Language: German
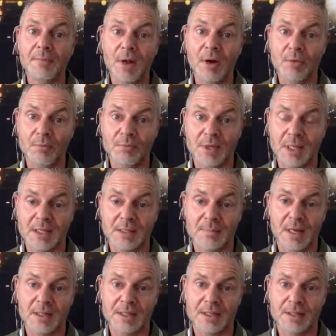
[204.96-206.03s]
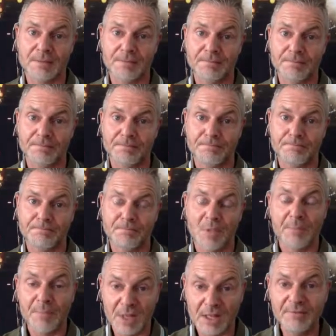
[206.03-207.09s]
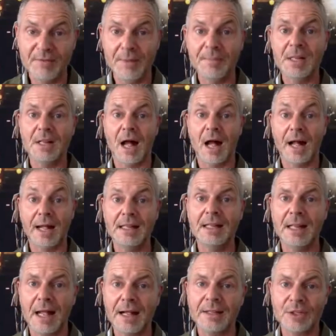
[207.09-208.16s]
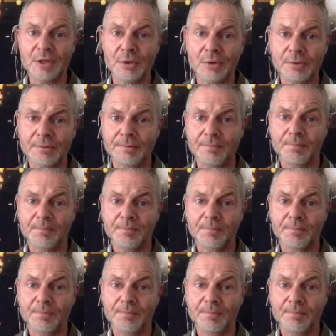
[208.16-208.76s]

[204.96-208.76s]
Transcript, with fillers: mehr Umsatz machst. Beginnen wir mit einer Einleitung.